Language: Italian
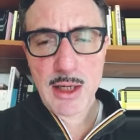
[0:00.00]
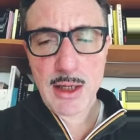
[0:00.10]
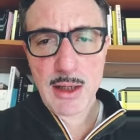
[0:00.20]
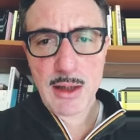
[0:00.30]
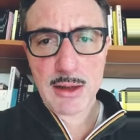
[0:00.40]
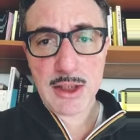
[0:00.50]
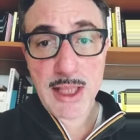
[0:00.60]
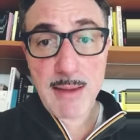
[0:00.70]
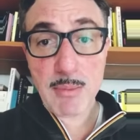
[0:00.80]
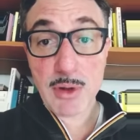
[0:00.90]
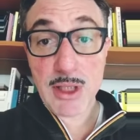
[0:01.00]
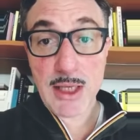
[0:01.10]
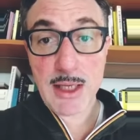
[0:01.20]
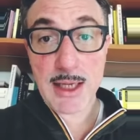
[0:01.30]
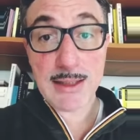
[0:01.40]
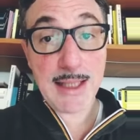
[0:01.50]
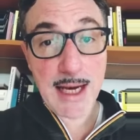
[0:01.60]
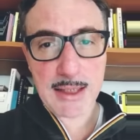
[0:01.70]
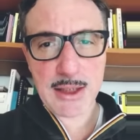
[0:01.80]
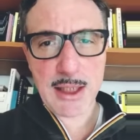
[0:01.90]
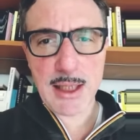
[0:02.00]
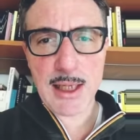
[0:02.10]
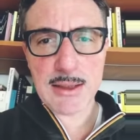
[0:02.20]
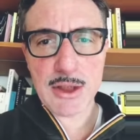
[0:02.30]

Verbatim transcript: eh, decidemmo di andarcene dalla